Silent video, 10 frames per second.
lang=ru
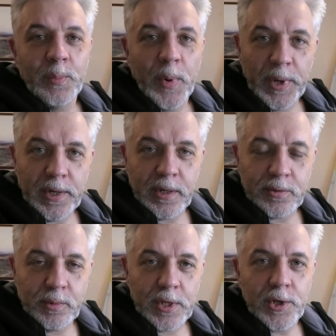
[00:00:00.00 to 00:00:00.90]
по
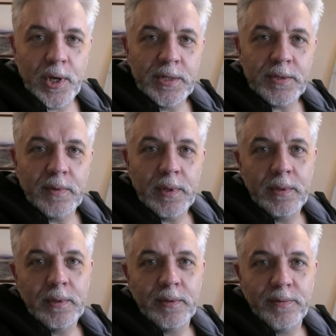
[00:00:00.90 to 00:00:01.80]
приказу начальства
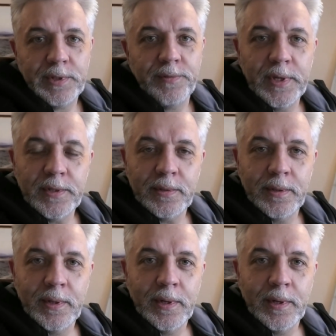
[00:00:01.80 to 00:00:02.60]
в ответ